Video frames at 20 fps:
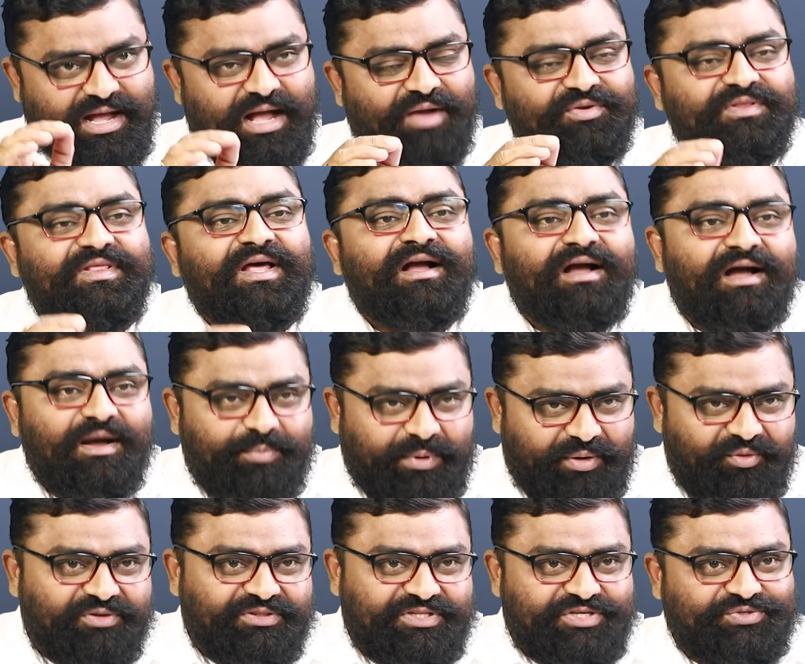ఆ విధంగా
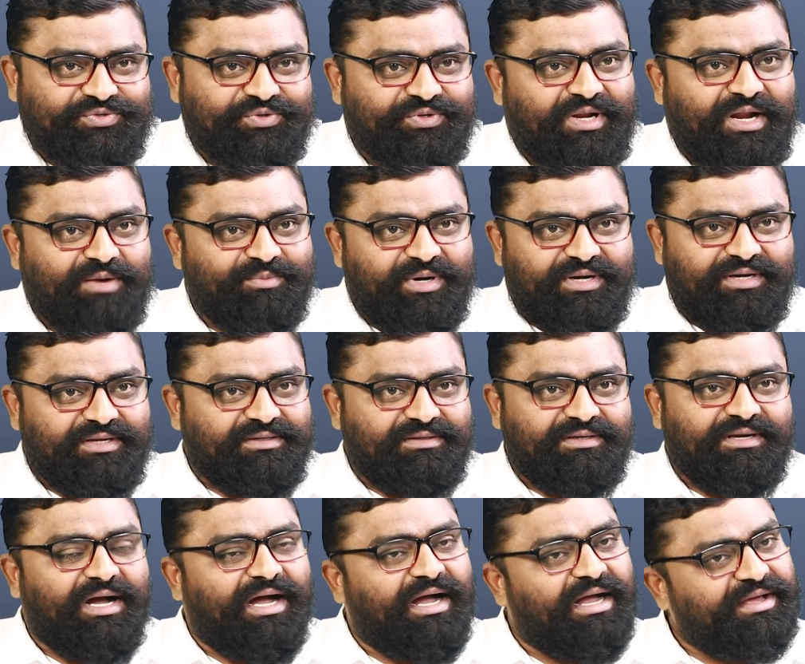ప్రవర్తిస్తుంటారు అన్నమాట
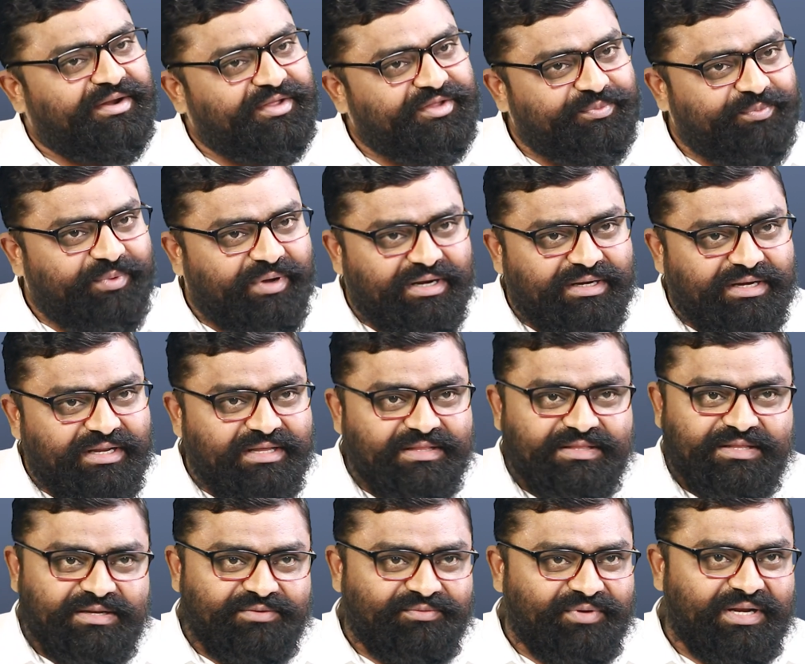కాంగ్రెస్ పార్టీకి
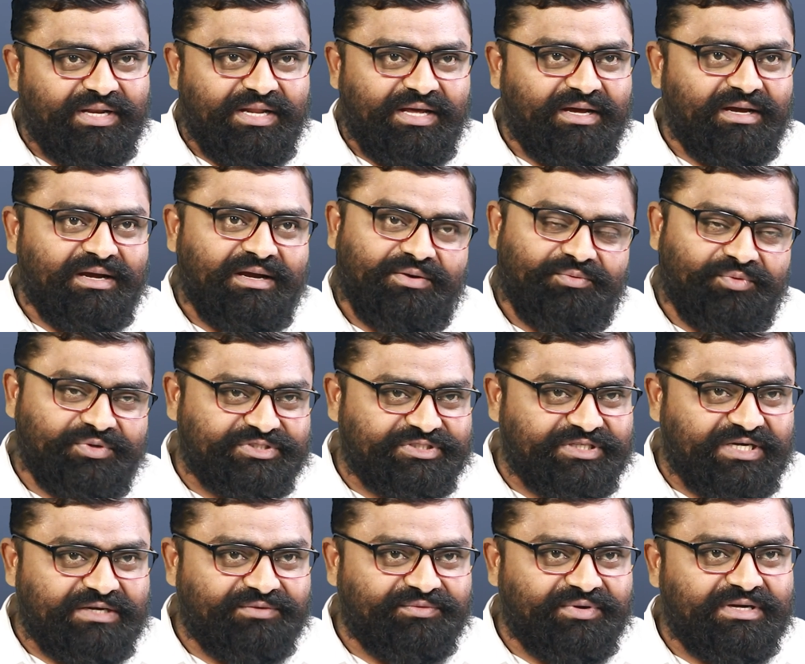దీనివల్ల
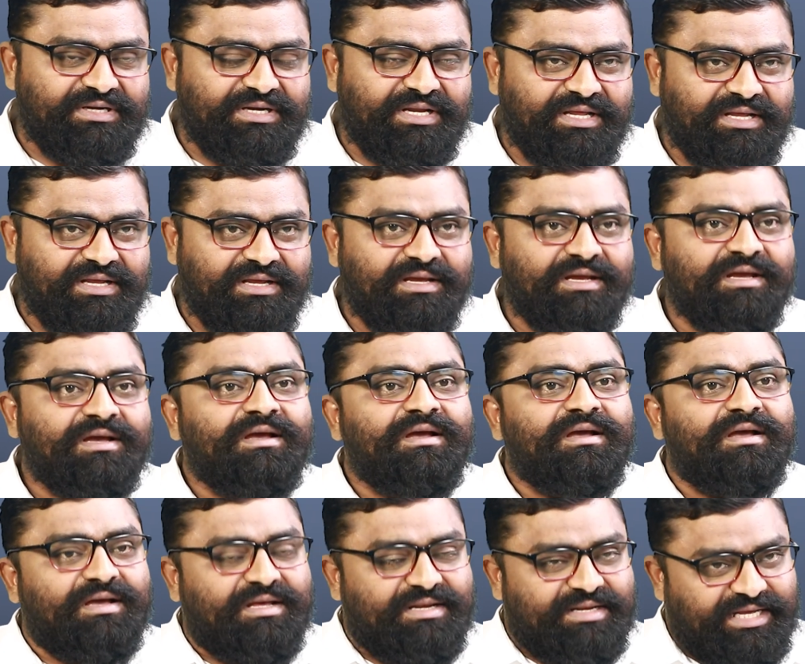వచ్చినటువంటి
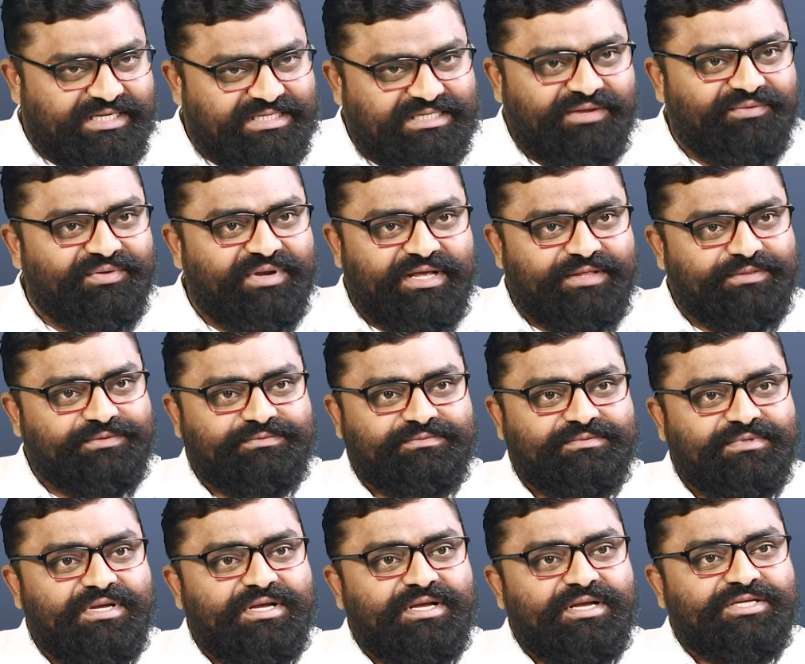నష్టం లేదు
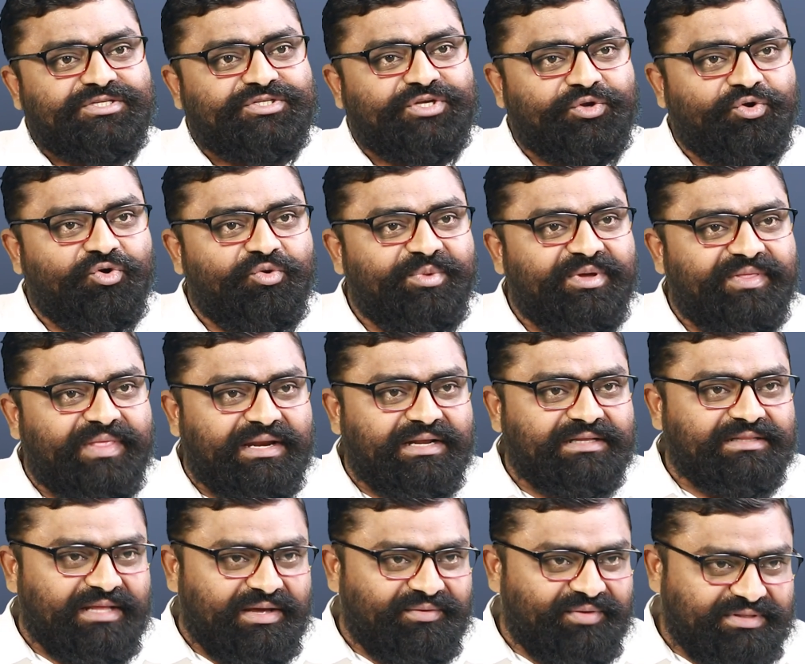చెరువు మీద
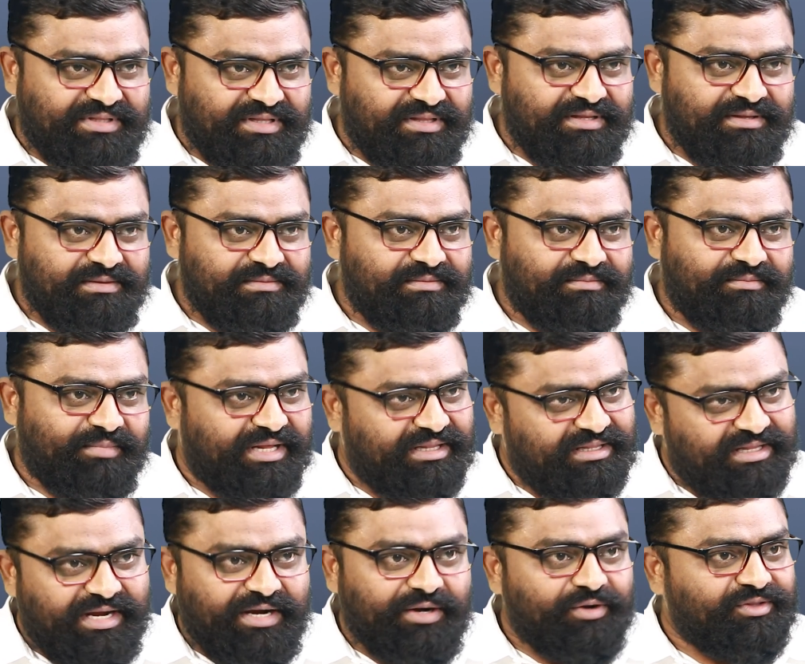కలిగితే ఏమవుతుంది
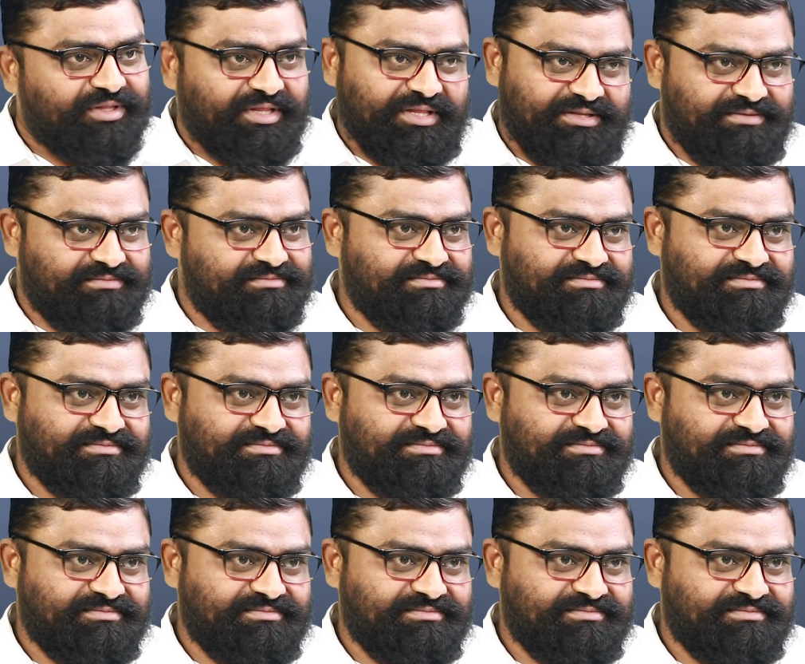మందే ఎండుతుంది